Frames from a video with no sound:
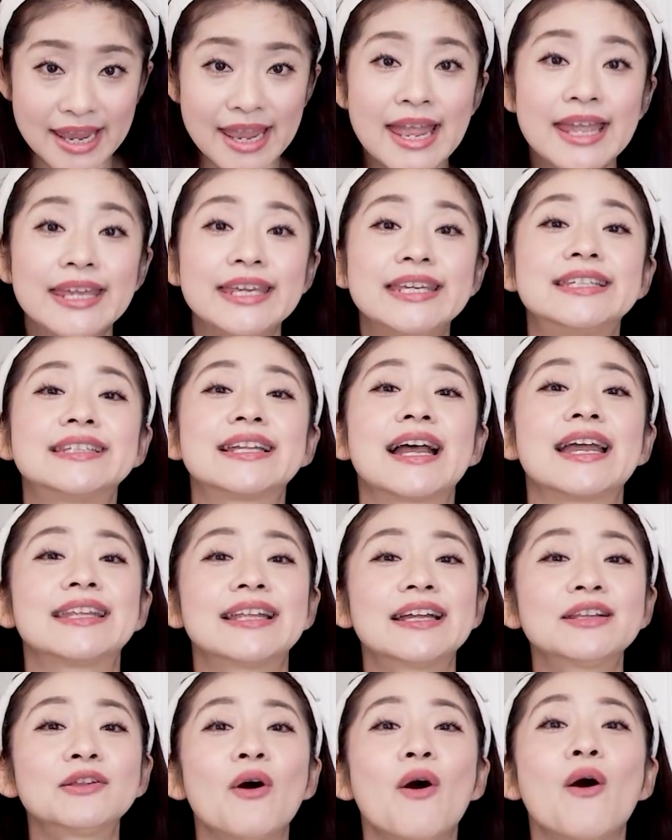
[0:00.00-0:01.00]
いきたい
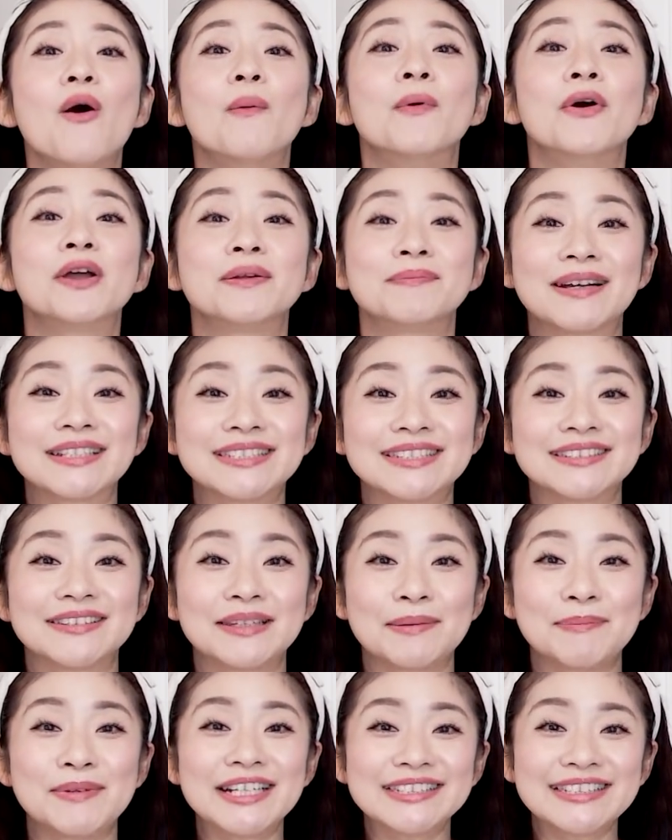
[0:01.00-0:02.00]
なと思いますの
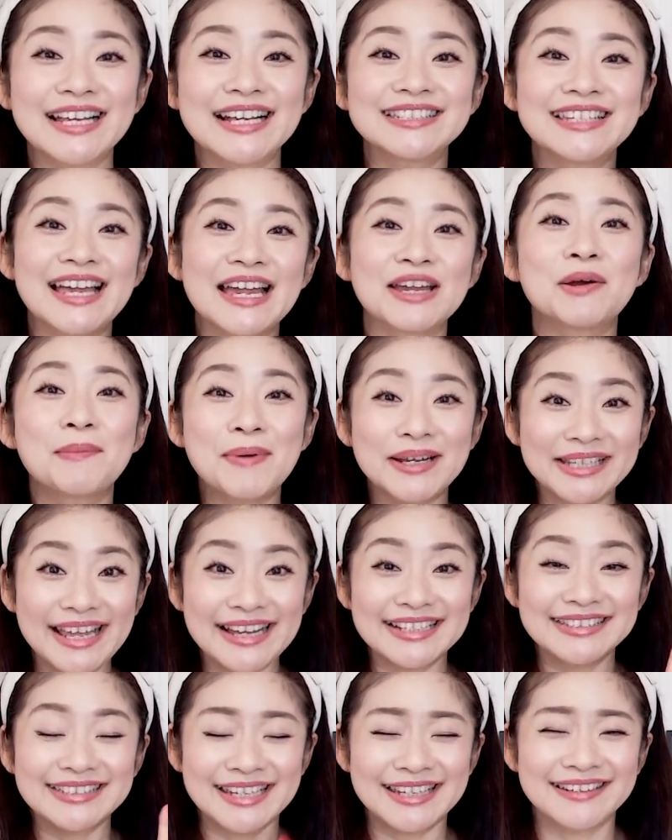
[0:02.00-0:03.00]
で、皆さん最後ま
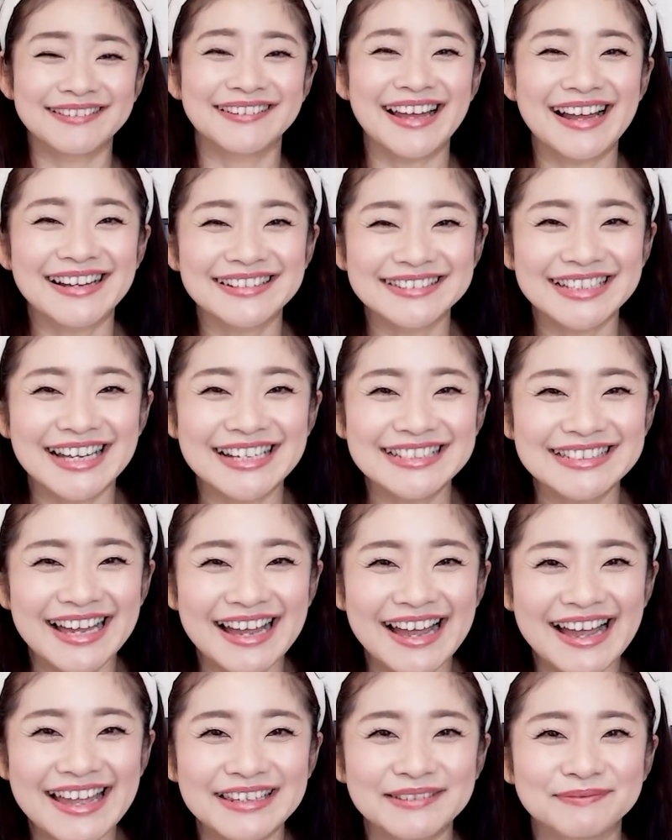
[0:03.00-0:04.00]
でぜひご覧くだ
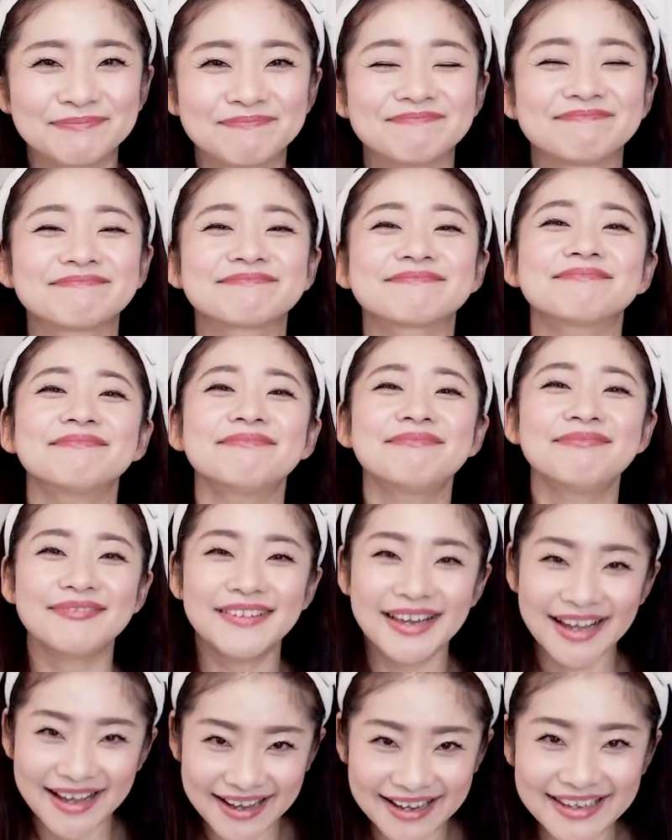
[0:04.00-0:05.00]
さい。
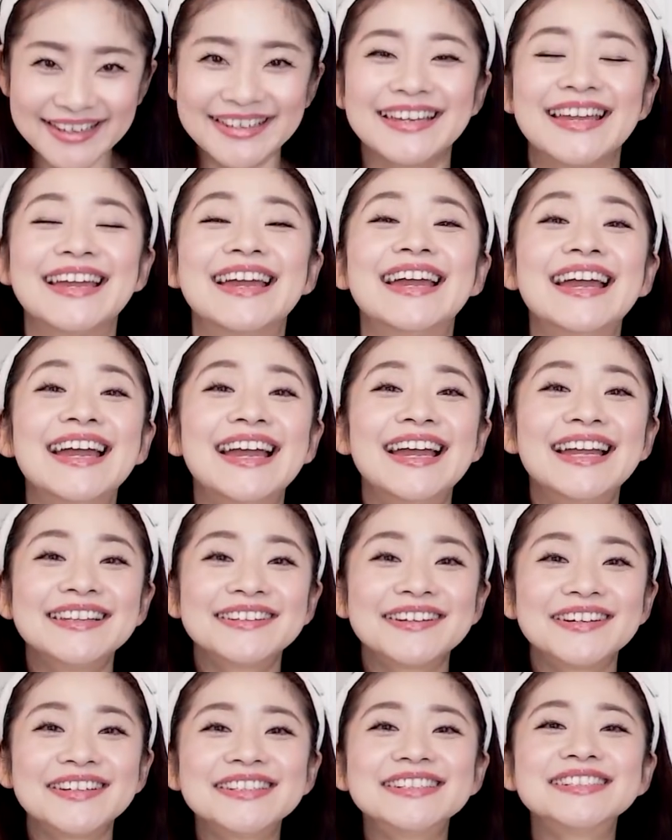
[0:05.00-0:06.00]
はい。というこ
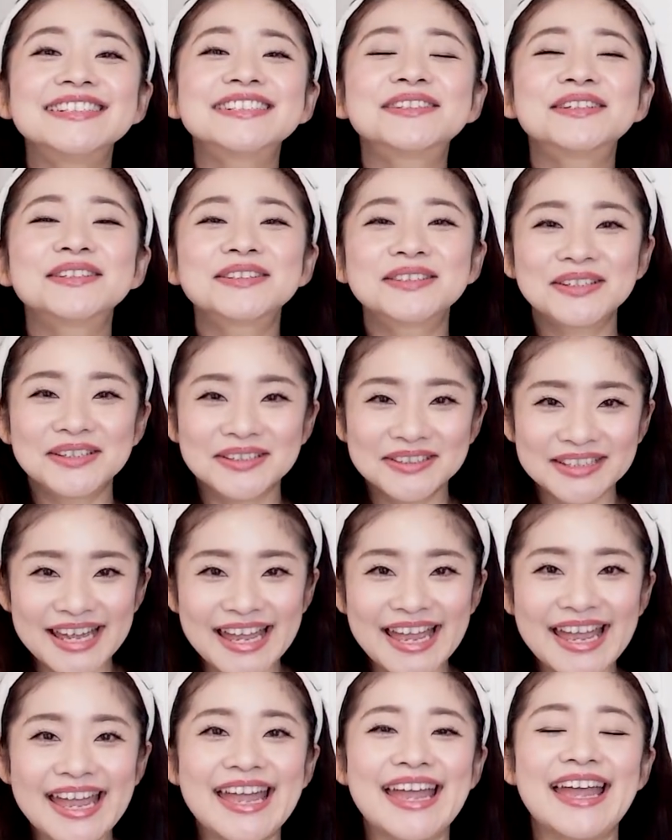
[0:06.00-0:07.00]
とで、
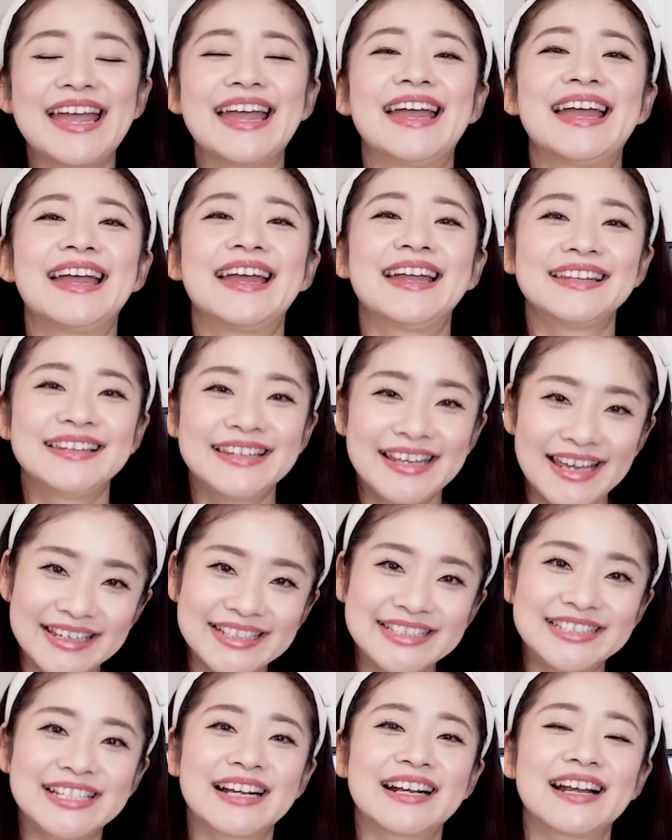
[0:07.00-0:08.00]
ね、
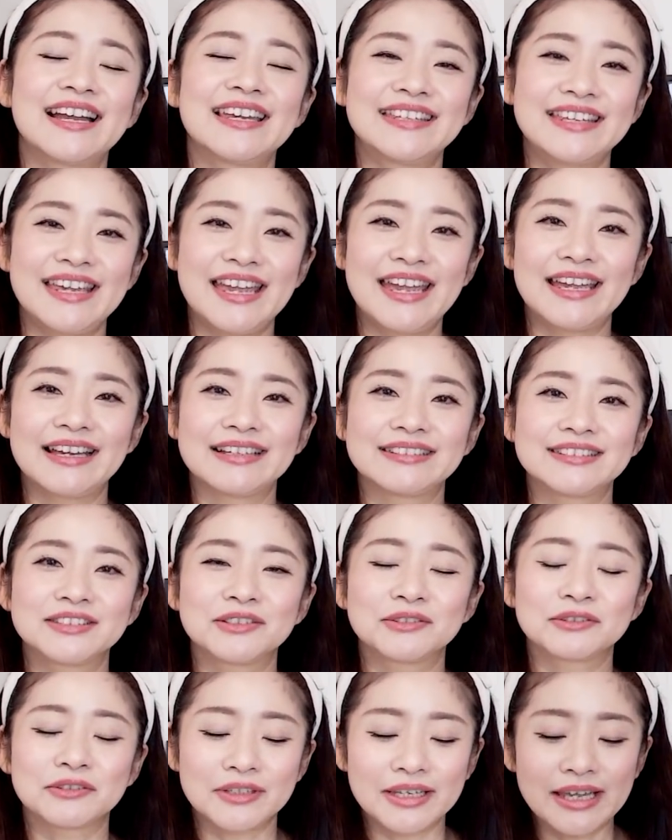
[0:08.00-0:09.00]
記者会見、
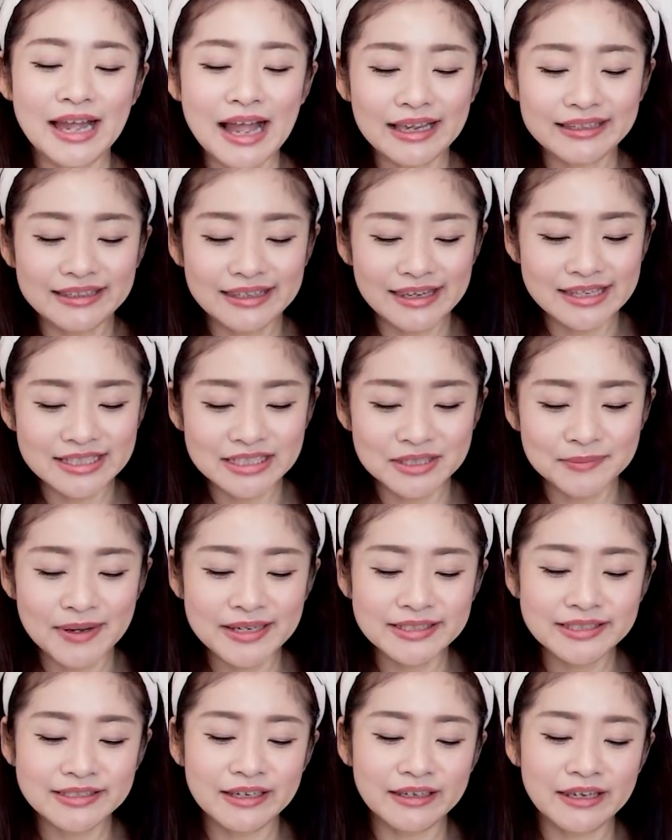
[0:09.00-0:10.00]
ちょっとね、拝見し
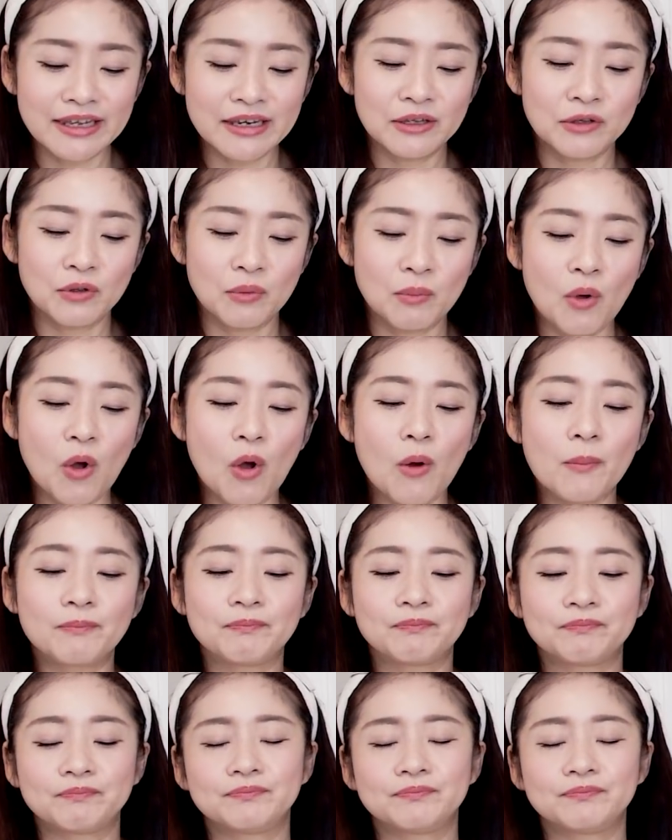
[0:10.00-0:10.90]
ましたけれども、